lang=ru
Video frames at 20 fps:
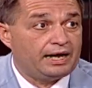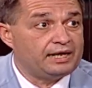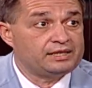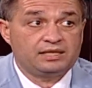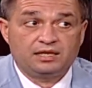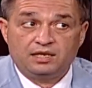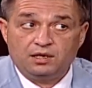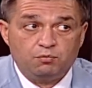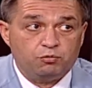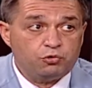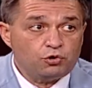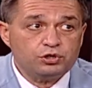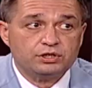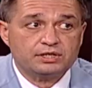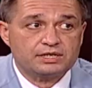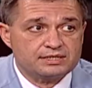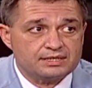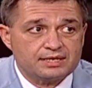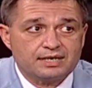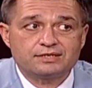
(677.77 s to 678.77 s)
Это не будет
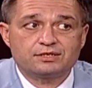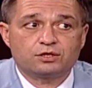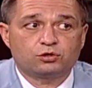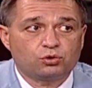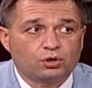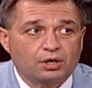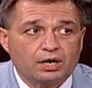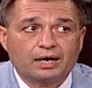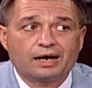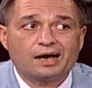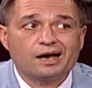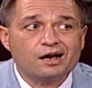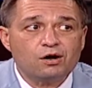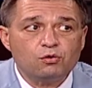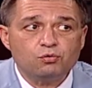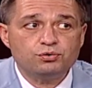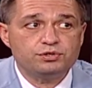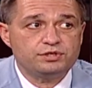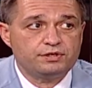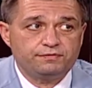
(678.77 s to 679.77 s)
касаться только
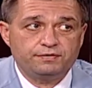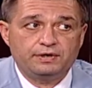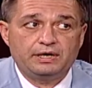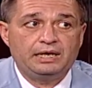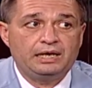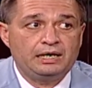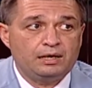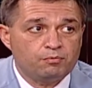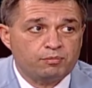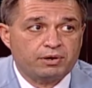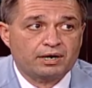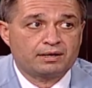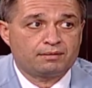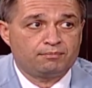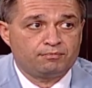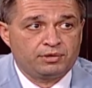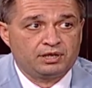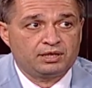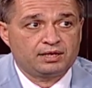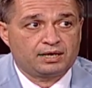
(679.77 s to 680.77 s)
гагаузов или
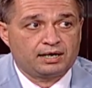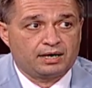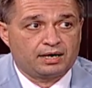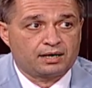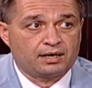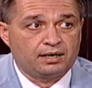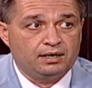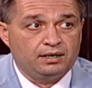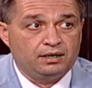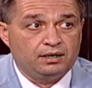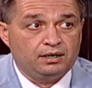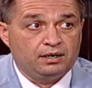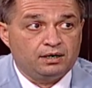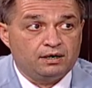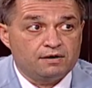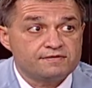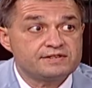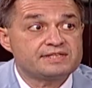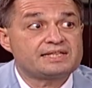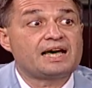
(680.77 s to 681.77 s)
болгар.
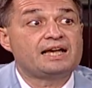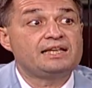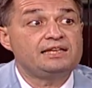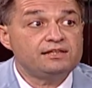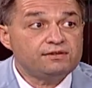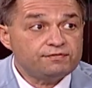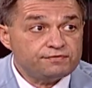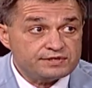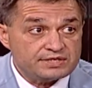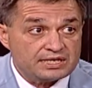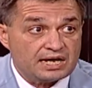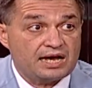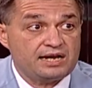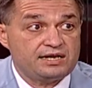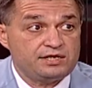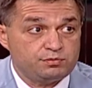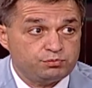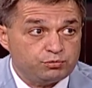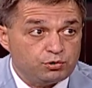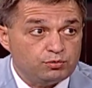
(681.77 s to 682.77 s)
Встанет вся
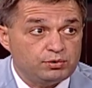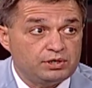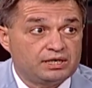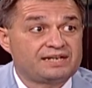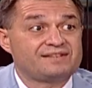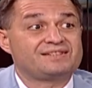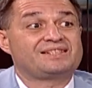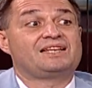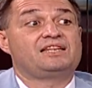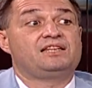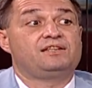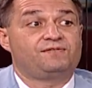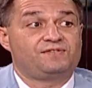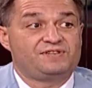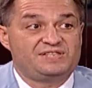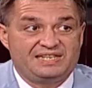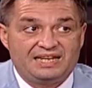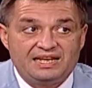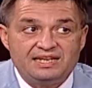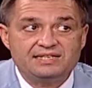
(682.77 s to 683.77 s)
республика, станет
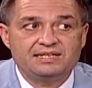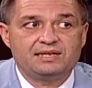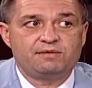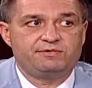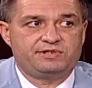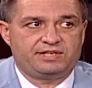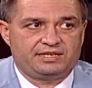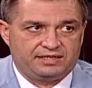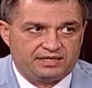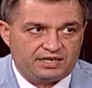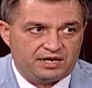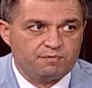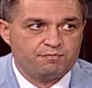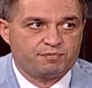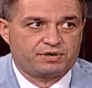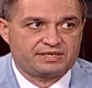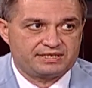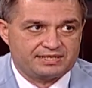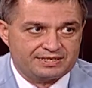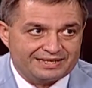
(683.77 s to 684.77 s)
все
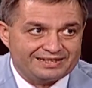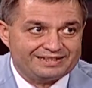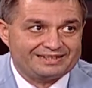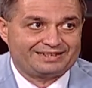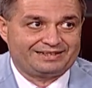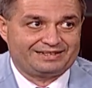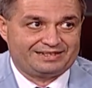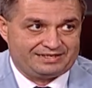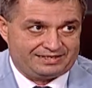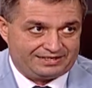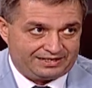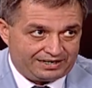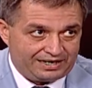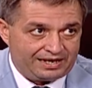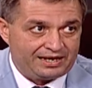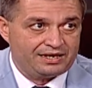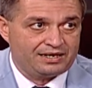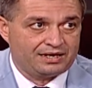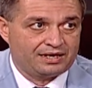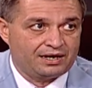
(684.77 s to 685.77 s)
73%
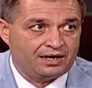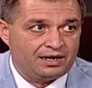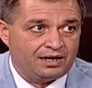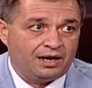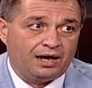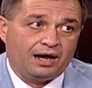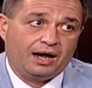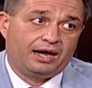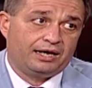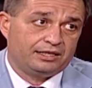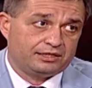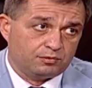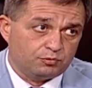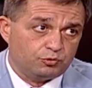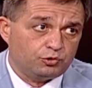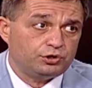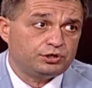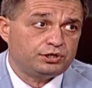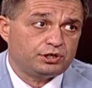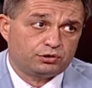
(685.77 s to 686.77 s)
населения, а это
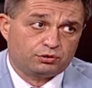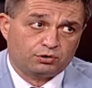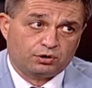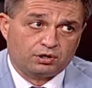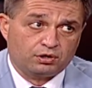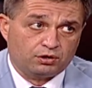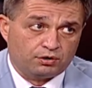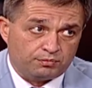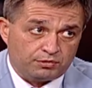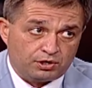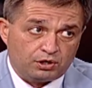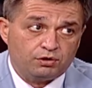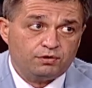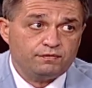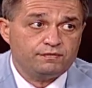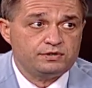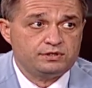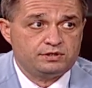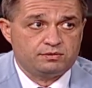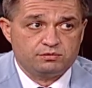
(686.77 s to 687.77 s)
будет где-то около
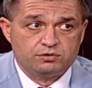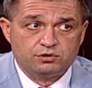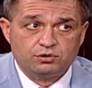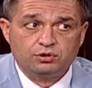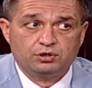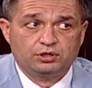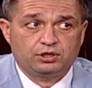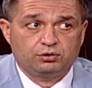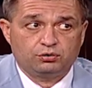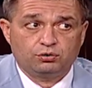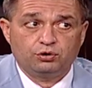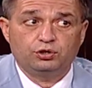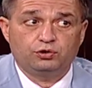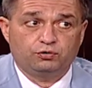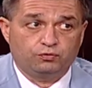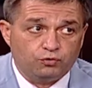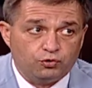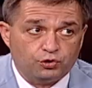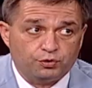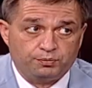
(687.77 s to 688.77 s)
миллиона восемьсот, а то и
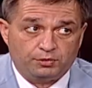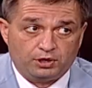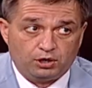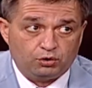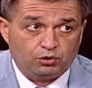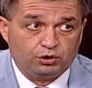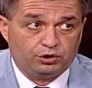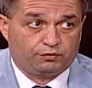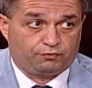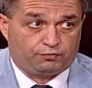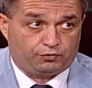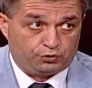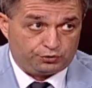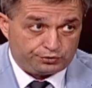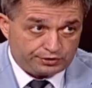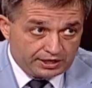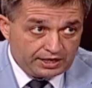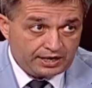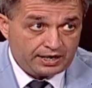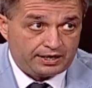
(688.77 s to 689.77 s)
двух миллионов
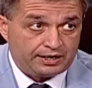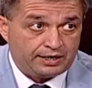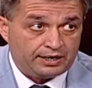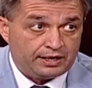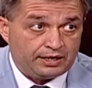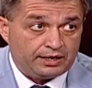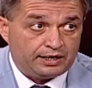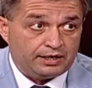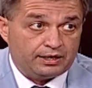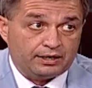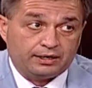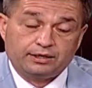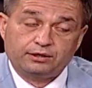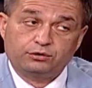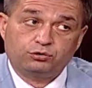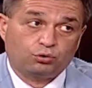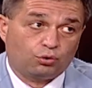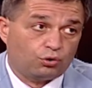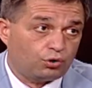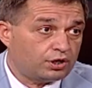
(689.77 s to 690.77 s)
людей,
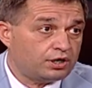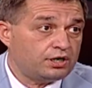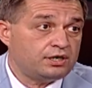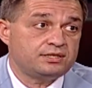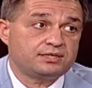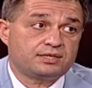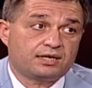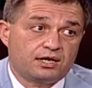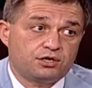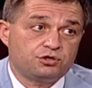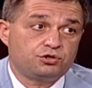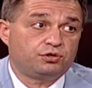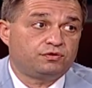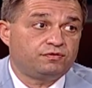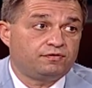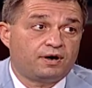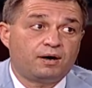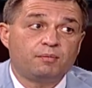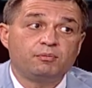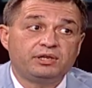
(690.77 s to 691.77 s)
которые
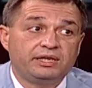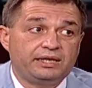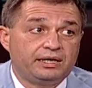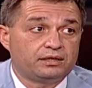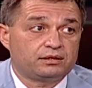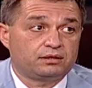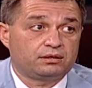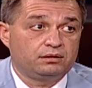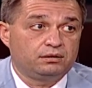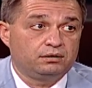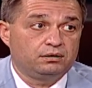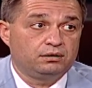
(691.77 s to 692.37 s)
скажут вам нет.